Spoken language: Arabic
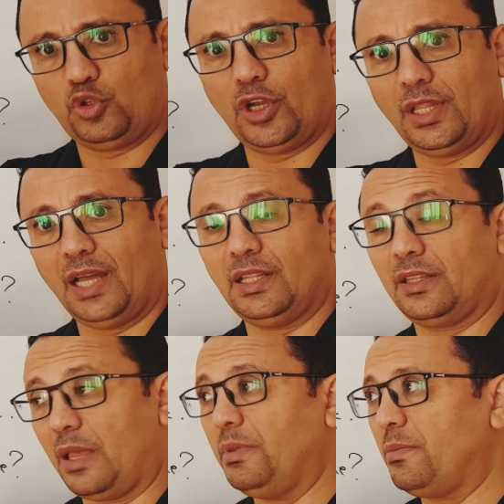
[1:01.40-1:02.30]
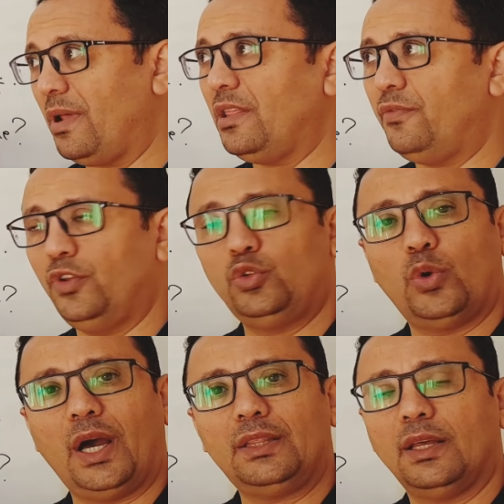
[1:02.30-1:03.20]
تشاهد عدد كبير من هذه
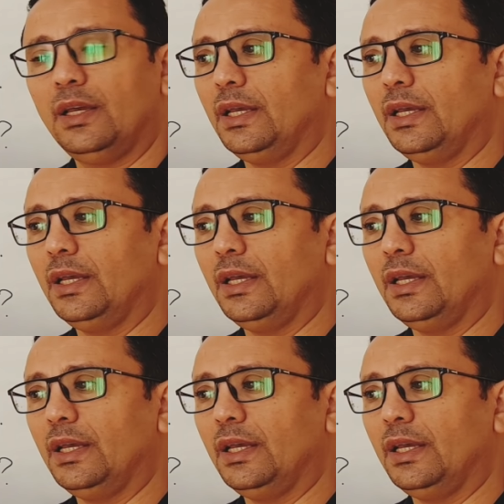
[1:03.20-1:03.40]
الفيديوهات